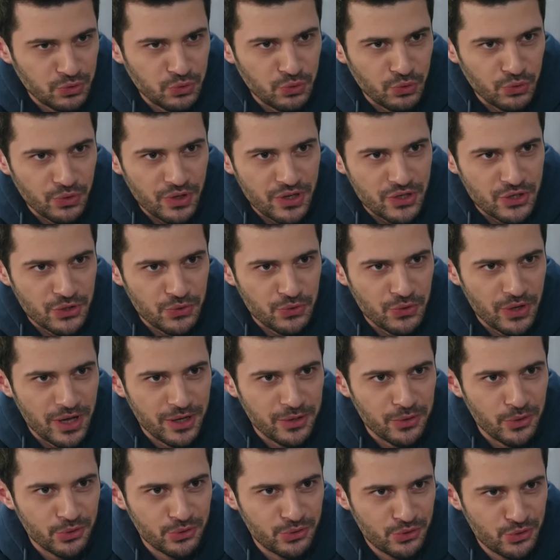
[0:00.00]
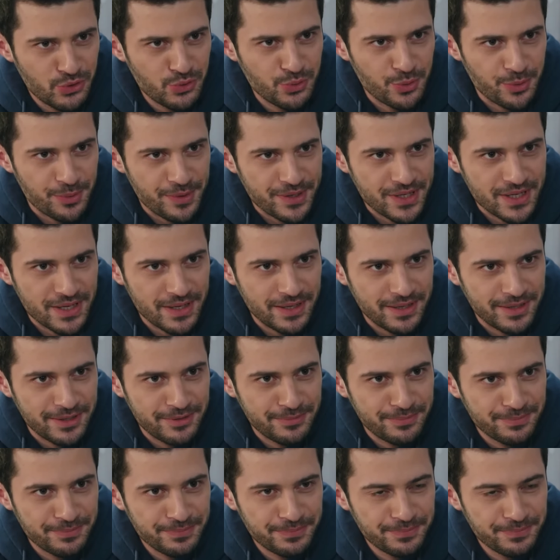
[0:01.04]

¿Tuvo algún sueño del que quiera hablar?